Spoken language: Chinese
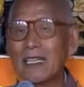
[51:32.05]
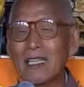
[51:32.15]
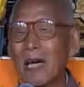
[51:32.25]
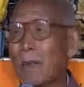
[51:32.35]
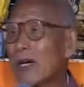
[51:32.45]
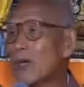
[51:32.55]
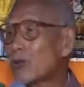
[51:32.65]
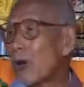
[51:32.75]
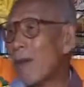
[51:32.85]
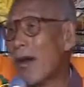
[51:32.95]
也没有
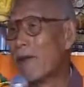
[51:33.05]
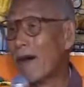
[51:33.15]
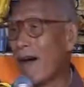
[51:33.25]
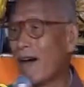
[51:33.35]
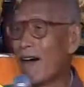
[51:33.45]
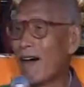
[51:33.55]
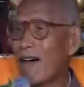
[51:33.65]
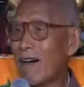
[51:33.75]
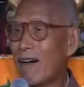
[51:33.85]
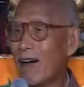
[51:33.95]
出名吧，
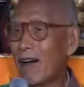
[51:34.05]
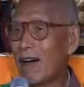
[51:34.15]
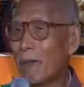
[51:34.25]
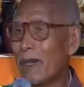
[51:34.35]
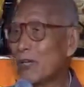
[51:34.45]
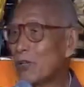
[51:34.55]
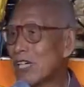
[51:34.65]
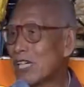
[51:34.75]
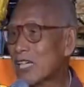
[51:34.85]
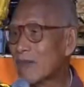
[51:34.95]
没有
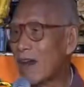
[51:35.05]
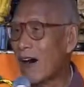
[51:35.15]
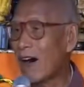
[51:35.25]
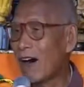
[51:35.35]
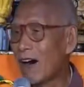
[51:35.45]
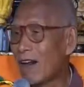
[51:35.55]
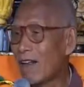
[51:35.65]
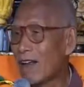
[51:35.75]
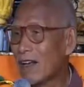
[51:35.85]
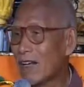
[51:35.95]
重视吧？
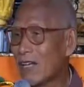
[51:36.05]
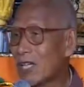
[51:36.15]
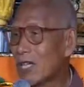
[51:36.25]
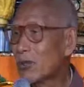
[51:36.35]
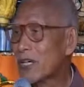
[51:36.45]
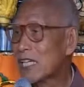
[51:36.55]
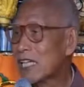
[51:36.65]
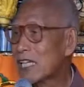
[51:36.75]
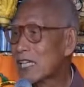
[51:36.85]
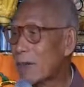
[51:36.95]
重
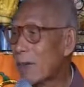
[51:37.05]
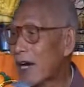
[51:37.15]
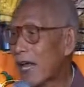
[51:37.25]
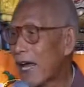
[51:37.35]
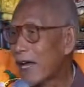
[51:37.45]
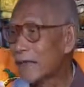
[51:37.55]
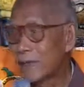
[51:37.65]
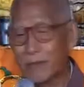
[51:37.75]
视什么呢？